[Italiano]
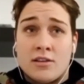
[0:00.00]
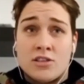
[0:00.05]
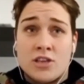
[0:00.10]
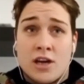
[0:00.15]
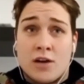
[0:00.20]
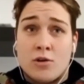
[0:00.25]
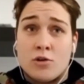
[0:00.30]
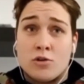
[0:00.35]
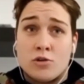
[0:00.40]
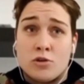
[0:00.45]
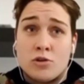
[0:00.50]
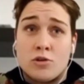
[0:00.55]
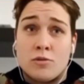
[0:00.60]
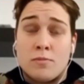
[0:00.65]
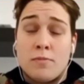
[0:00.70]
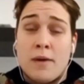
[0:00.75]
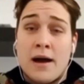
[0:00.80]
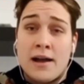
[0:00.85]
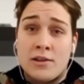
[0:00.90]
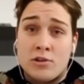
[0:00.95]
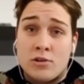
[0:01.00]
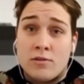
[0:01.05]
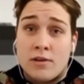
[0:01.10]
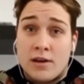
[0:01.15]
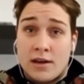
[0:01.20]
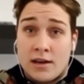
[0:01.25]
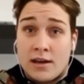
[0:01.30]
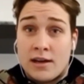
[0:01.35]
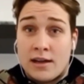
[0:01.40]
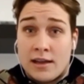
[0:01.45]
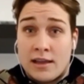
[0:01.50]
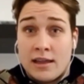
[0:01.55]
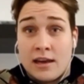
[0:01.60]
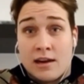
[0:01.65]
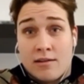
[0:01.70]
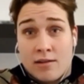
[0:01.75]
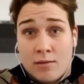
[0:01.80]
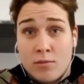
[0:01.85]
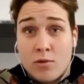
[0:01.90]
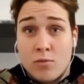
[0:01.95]
già contro Padova
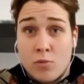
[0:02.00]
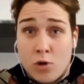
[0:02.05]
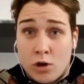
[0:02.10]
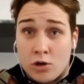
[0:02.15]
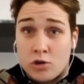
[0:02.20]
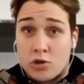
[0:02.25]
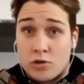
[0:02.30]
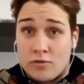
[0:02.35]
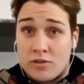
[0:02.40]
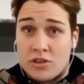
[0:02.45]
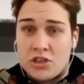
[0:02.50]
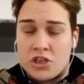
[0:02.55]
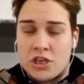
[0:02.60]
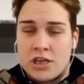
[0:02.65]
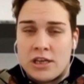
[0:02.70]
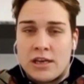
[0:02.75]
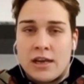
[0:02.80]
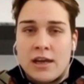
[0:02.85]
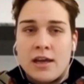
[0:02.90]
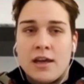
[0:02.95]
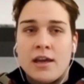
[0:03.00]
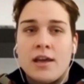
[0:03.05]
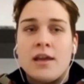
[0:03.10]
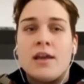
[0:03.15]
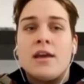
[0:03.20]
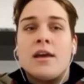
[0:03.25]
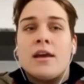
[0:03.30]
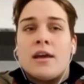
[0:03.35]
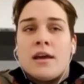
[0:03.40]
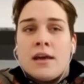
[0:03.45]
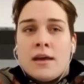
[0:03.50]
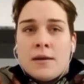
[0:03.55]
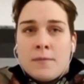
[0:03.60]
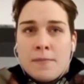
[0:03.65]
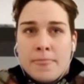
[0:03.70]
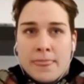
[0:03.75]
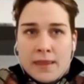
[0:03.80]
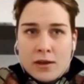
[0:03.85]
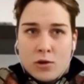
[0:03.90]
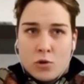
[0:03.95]
eravamo molto vicine,
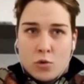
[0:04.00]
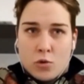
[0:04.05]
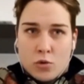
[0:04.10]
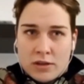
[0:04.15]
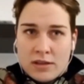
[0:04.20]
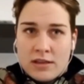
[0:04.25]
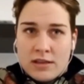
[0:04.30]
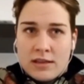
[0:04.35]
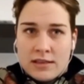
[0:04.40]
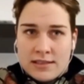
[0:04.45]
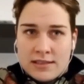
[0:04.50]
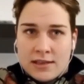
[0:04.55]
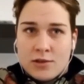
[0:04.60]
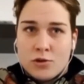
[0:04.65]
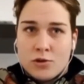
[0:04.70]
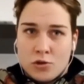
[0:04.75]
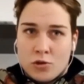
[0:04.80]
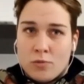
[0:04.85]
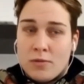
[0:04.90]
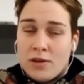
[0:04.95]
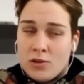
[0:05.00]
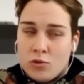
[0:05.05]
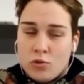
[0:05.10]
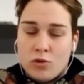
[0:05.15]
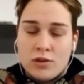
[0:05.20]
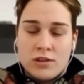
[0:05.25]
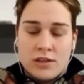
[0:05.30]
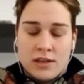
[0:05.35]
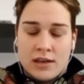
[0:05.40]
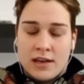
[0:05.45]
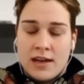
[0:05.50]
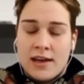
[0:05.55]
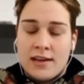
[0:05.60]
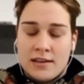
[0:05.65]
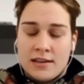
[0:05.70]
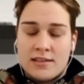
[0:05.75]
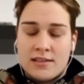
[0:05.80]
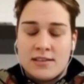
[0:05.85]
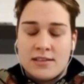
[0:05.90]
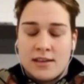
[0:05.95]
quindi secondo me due o tre
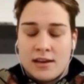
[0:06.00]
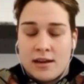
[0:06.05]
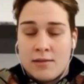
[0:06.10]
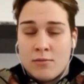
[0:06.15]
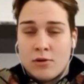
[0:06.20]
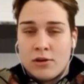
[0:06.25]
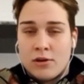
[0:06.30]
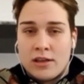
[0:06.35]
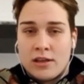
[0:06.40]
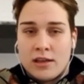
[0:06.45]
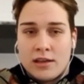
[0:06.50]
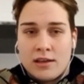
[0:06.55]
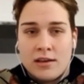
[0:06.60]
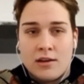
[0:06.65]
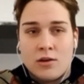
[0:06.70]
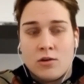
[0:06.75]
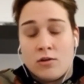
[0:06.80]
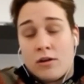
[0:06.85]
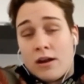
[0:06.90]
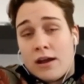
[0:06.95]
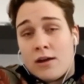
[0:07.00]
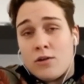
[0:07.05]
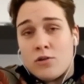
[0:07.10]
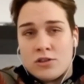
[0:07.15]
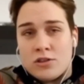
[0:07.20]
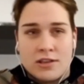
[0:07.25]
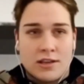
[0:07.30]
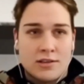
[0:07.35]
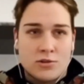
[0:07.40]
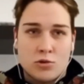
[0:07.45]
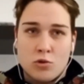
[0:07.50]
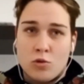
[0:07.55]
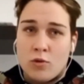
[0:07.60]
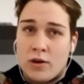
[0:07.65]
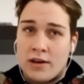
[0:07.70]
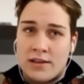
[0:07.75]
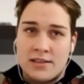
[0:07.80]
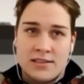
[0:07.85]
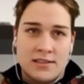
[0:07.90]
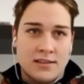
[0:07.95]
anni e saremo lì. Ma la cosa su
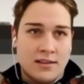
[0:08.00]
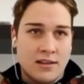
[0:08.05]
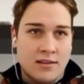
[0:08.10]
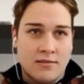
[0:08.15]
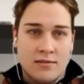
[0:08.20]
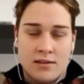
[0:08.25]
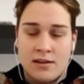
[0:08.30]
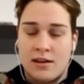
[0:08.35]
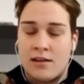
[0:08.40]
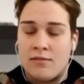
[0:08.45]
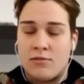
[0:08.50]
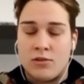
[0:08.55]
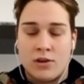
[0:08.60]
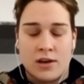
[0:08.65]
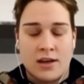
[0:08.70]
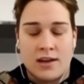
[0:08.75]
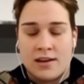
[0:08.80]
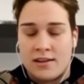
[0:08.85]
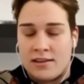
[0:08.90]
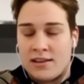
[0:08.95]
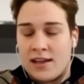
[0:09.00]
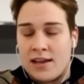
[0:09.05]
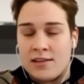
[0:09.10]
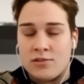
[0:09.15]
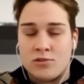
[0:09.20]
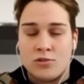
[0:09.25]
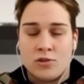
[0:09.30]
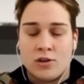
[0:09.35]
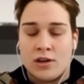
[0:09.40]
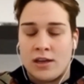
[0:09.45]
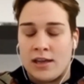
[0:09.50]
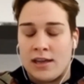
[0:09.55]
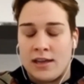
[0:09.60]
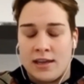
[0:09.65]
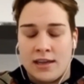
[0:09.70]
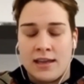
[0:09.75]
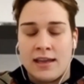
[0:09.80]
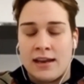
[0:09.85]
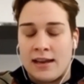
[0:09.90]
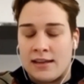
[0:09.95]
quale si deve lavorare tanto
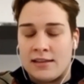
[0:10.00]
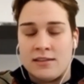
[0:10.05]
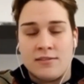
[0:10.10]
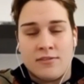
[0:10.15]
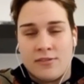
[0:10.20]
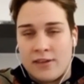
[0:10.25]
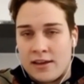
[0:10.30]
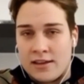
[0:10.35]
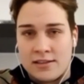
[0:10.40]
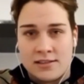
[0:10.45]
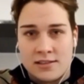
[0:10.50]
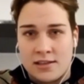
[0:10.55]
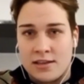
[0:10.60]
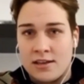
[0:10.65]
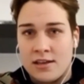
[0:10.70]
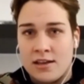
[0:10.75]
è, è la difesa.